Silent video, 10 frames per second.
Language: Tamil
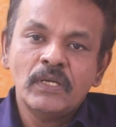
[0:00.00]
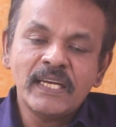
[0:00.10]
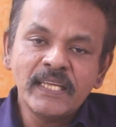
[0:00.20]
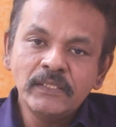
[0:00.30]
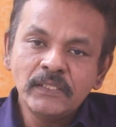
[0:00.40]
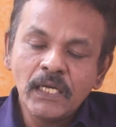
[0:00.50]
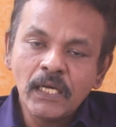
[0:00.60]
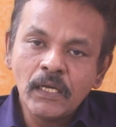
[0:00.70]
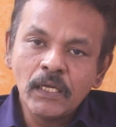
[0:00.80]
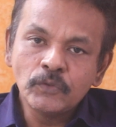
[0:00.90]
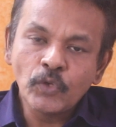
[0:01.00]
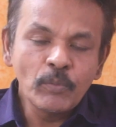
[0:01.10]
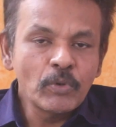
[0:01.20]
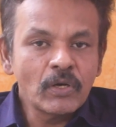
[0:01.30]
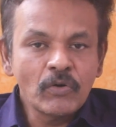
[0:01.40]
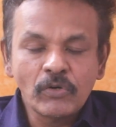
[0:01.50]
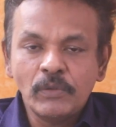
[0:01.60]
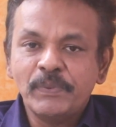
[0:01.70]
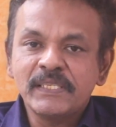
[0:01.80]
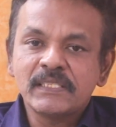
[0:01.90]
ஏன்னா இந்த துரைமுருகன்
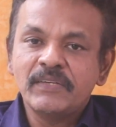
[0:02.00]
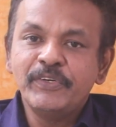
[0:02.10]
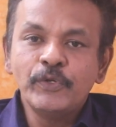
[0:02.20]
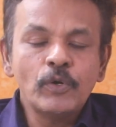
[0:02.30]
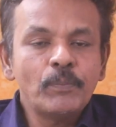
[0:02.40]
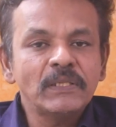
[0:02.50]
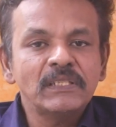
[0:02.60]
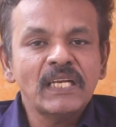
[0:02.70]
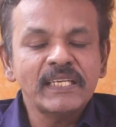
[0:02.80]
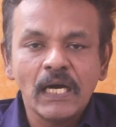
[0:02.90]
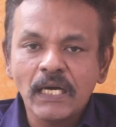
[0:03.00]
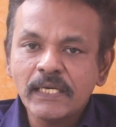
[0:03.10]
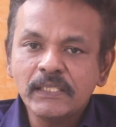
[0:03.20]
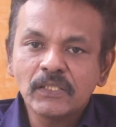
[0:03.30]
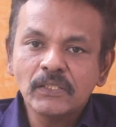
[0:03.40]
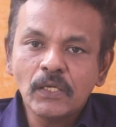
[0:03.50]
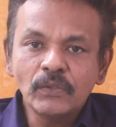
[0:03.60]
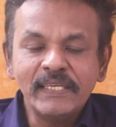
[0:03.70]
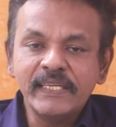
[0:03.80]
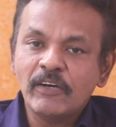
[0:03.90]
அவர்கள் பேசின வீடியோவை பார்த்தீங்கன்னா யாராக
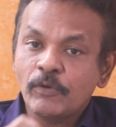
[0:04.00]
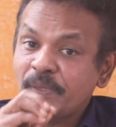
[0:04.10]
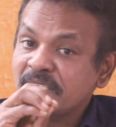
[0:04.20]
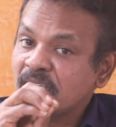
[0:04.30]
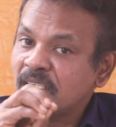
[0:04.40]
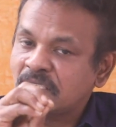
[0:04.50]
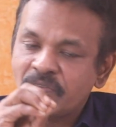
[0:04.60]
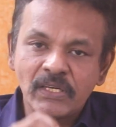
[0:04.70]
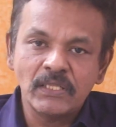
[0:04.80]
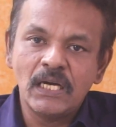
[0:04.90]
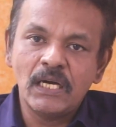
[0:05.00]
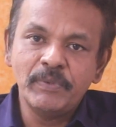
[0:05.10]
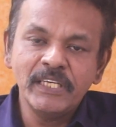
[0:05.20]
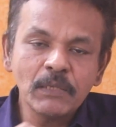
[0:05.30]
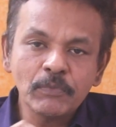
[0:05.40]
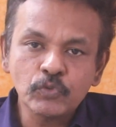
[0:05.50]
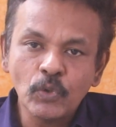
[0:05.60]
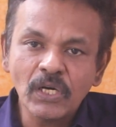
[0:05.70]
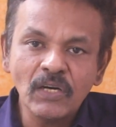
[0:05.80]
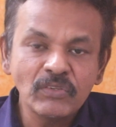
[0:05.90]
இருந்தாலும் இல்லைங்க அவர் பேசினது தவறு தான் அப்படின்னு நம்ம
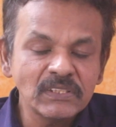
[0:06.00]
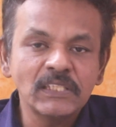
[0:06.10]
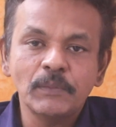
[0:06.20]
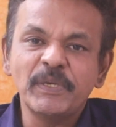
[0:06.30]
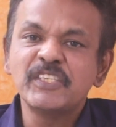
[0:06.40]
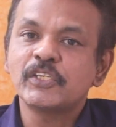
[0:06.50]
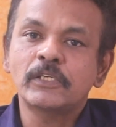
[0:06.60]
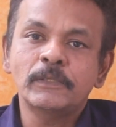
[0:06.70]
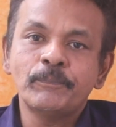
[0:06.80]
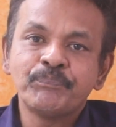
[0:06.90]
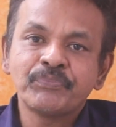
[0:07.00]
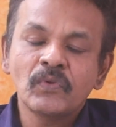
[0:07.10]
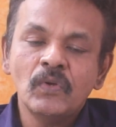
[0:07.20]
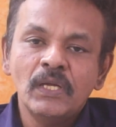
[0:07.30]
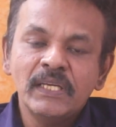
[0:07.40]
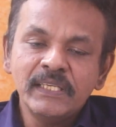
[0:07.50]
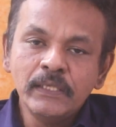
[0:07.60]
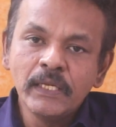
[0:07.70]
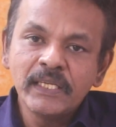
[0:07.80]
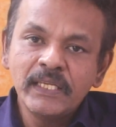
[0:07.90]
சொல்கிற அளவுக்கு தான் அந்த பேச்சு இருக்குது
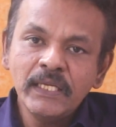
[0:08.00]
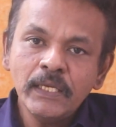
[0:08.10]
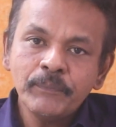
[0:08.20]
இன்றைக்கி